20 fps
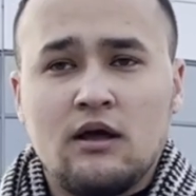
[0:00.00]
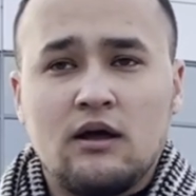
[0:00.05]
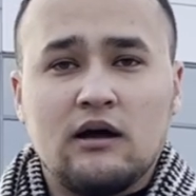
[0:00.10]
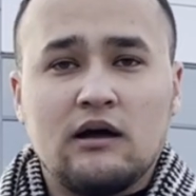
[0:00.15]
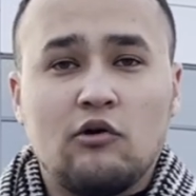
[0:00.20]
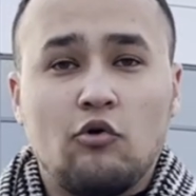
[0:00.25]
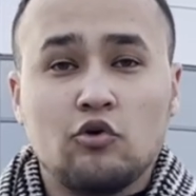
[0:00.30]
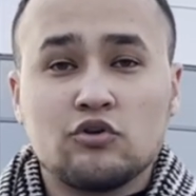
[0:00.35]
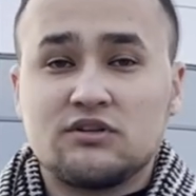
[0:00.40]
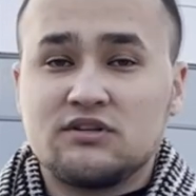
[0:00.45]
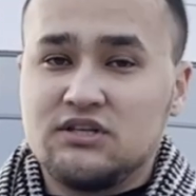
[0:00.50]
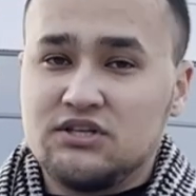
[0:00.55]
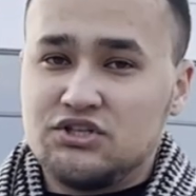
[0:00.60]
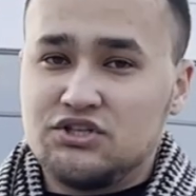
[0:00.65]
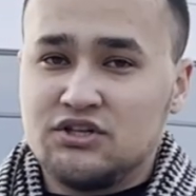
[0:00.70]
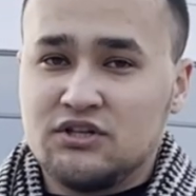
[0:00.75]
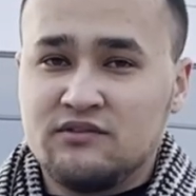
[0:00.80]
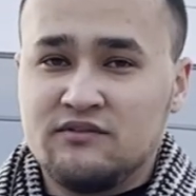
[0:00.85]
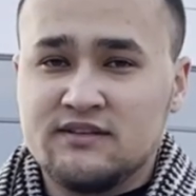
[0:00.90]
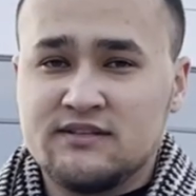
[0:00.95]
э, от
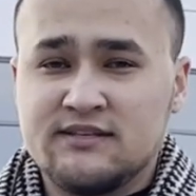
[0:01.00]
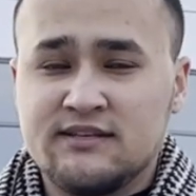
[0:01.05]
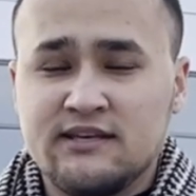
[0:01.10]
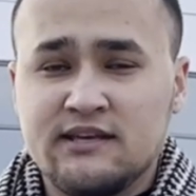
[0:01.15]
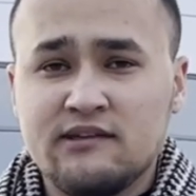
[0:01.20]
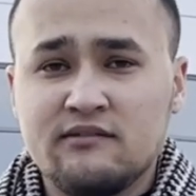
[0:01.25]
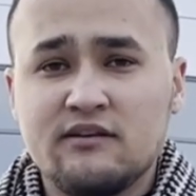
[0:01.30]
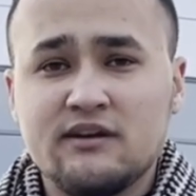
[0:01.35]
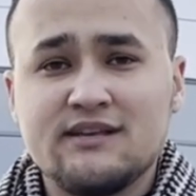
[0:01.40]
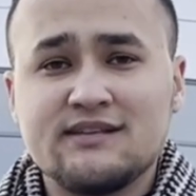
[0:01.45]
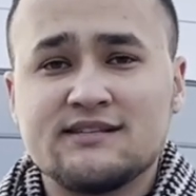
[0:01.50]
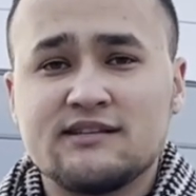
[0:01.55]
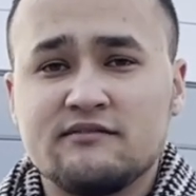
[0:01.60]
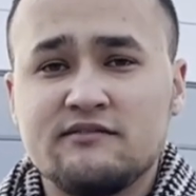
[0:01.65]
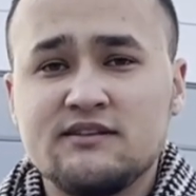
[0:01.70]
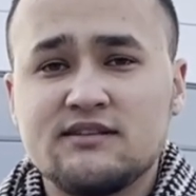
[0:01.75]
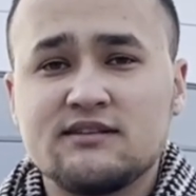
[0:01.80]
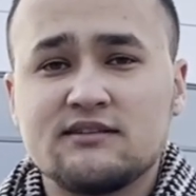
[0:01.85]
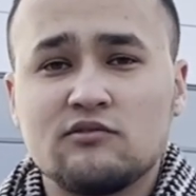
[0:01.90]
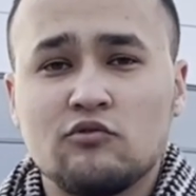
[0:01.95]
1200 евро и
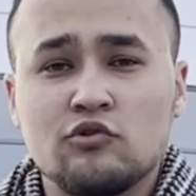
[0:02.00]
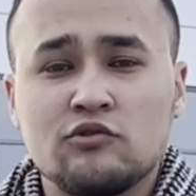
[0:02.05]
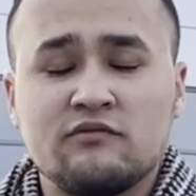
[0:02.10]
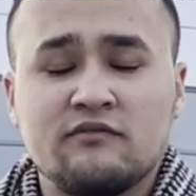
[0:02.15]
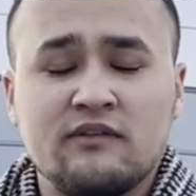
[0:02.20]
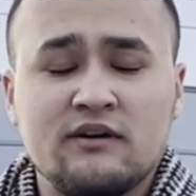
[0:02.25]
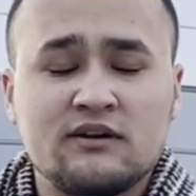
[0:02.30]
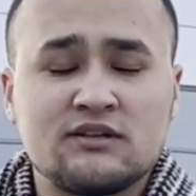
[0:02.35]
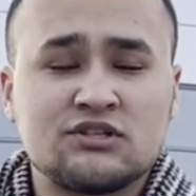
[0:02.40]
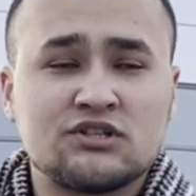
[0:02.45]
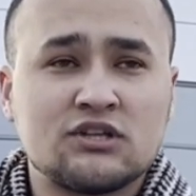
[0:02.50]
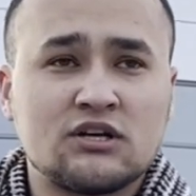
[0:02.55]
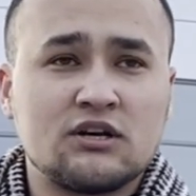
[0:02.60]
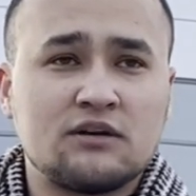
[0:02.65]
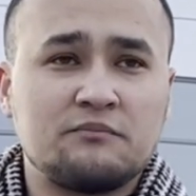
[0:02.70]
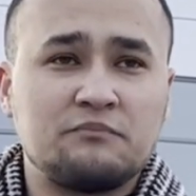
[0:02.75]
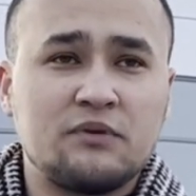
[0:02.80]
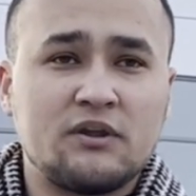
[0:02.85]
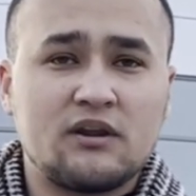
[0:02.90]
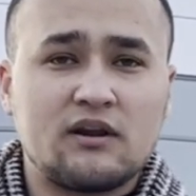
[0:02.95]
зависит от
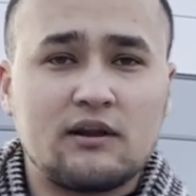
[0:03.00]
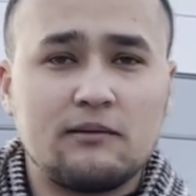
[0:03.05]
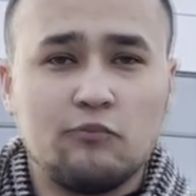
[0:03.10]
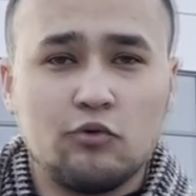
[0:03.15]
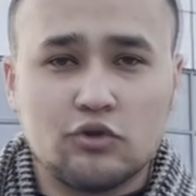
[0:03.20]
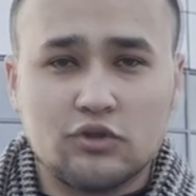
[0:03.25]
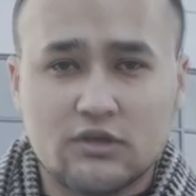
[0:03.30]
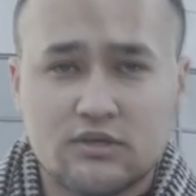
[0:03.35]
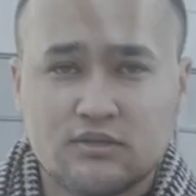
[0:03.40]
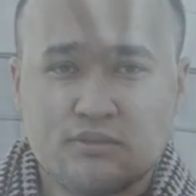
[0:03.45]
ваших переработок.